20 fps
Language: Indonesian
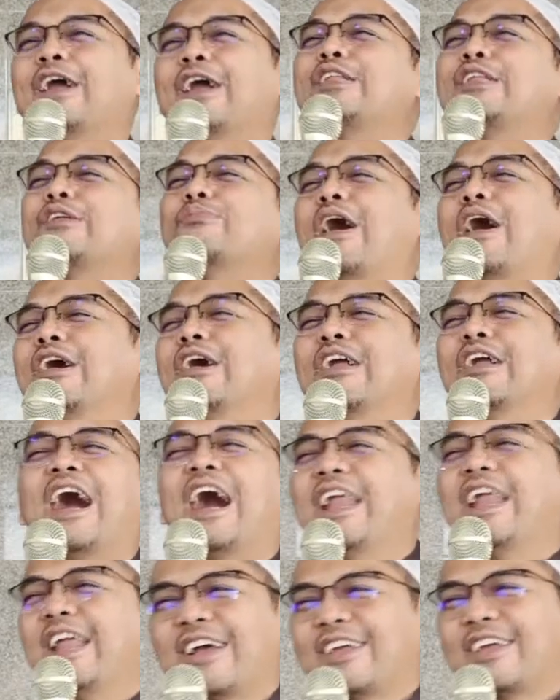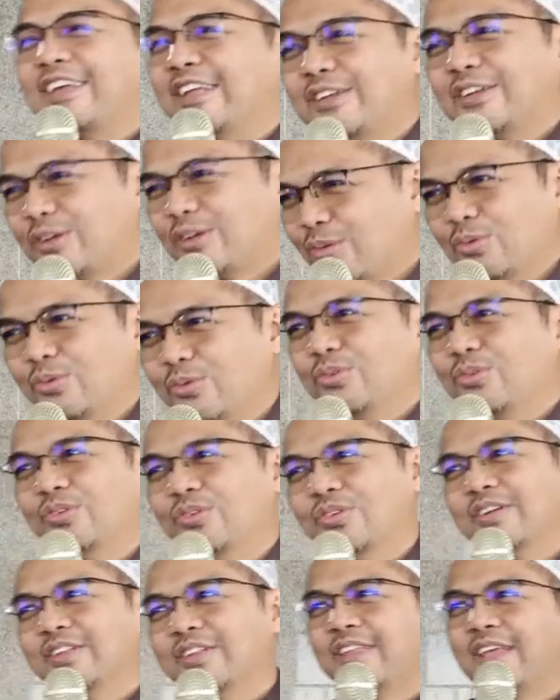Dan tiba heulana itu,
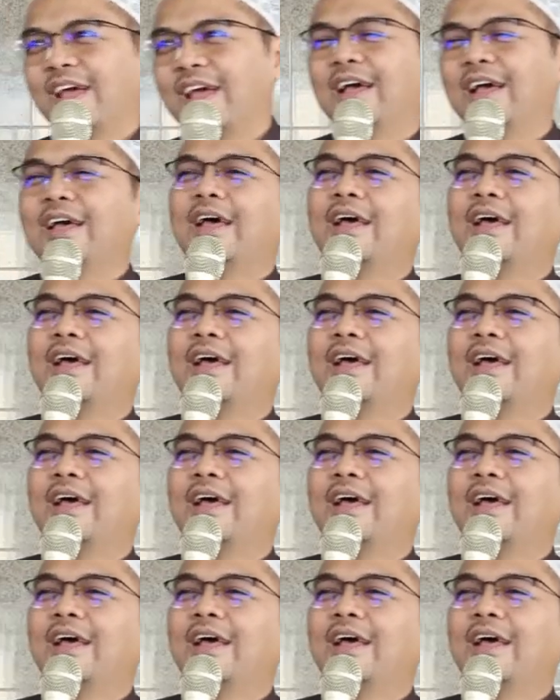ya